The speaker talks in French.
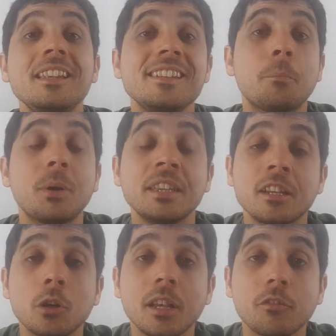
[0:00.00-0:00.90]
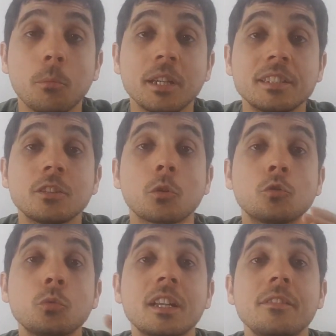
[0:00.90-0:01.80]
il n'y a pas d'école d'informatique dans
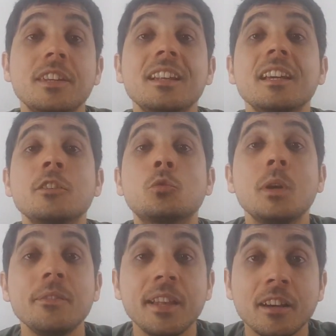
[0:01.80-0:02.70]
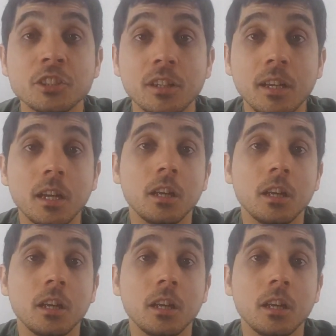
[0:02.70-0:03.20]
toutes les villes et tous les villages.